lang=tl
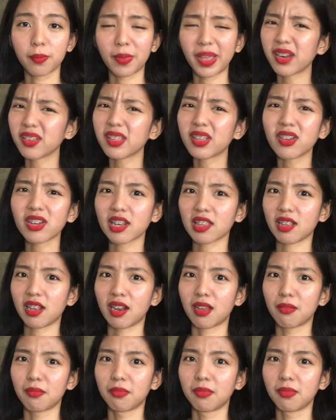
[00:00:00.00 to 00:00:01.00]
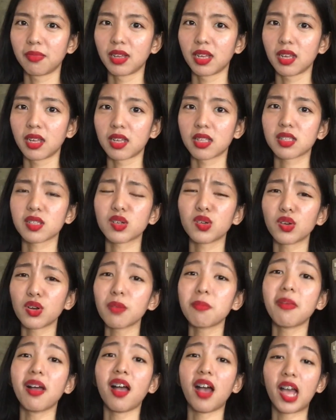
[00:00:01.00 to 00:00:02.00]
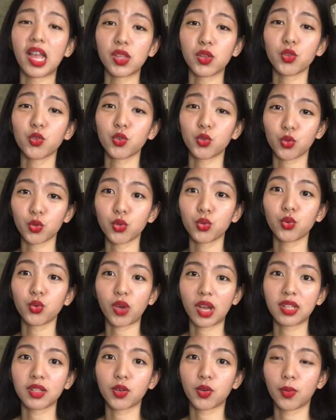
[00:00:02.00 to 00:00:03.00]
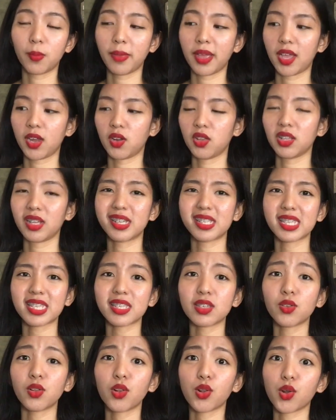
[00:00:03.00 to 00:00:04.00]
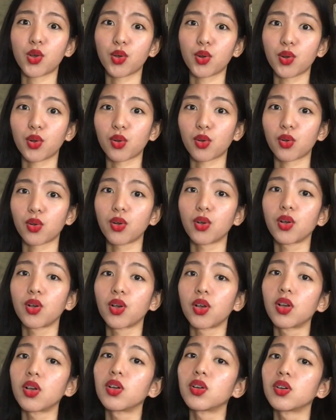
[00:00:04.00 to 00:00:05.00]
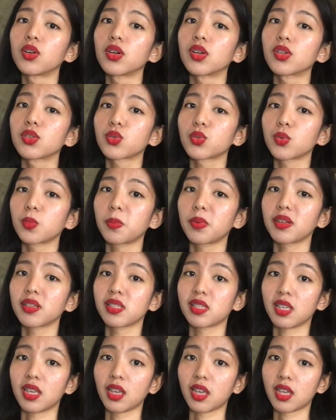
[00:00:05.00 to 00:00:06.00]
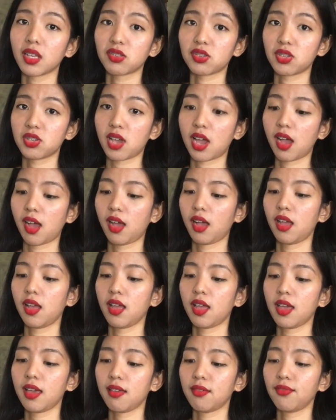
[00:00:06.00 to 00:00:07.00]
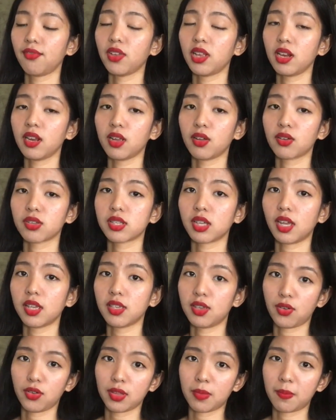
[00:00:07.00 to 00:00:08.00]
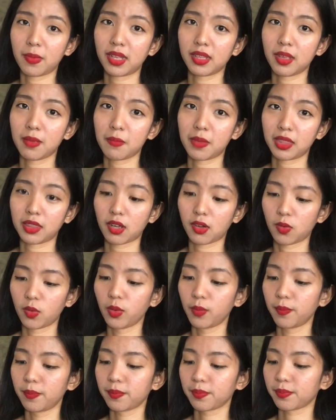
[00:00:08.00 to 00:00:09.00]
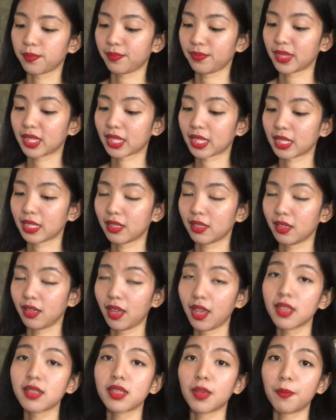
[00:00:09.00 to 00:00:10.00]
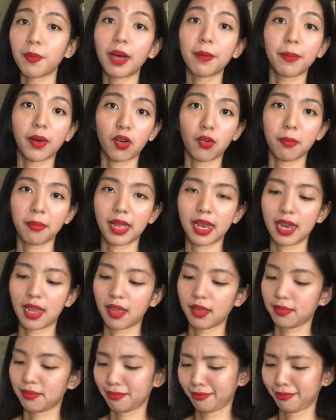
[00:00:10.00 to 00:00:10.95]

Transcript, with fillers: Pero di ko rin alam. Siguro yung mga kanununuan ko meron. Kasi yung lolo ko, super singkit siya. And feeling ko sa kanya ko naman yung mata ko. Yun sa papa ko pala.